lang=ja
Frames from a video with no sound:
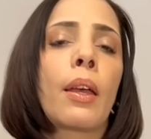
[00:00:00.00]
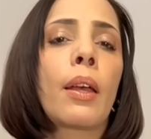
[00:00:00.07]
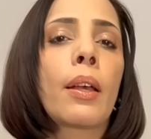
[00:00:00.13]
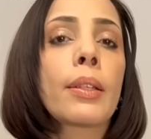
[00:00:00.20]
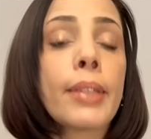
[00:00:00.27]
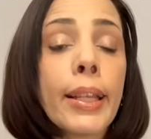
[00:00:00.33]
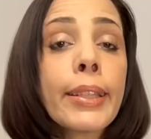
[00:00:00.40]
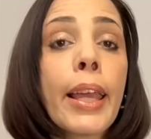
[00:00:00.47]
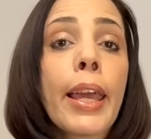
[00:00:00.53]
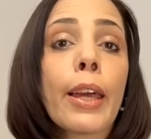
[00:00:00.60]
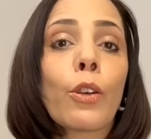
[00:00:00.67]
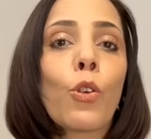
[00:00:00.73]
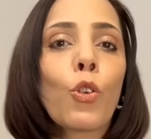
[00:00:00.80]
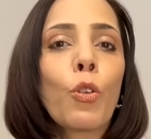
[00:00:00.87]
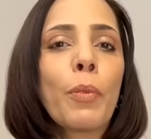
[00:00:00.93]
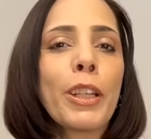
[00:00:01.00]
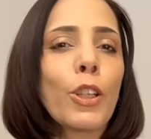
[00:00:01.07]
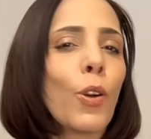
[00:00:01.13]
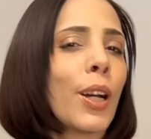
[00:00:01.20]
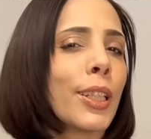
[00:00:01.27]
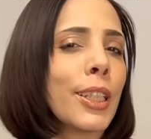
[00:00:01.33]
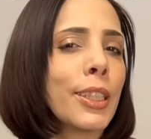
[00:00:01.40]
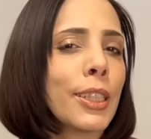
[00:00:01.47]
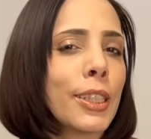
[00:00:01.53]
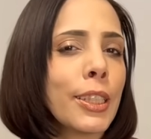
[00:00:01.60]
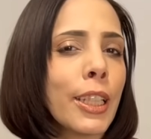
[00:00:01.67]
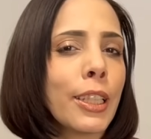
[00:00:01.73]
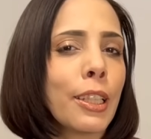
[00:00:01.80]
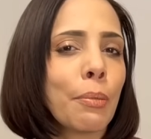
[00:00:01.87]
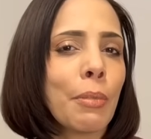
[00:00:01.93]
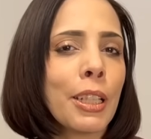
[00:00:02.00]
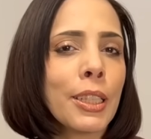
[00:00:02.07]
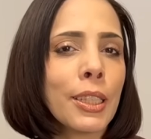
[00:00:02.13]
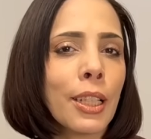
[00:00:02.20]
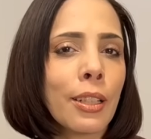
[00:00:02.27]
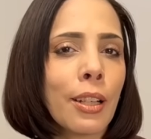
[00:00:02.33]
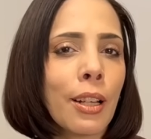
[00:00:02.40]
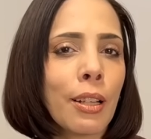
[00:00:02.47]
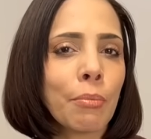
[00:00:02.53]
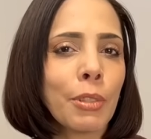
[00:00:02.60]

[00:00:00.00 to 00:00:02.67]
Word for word: さて、ここまでお話ししてきましたが、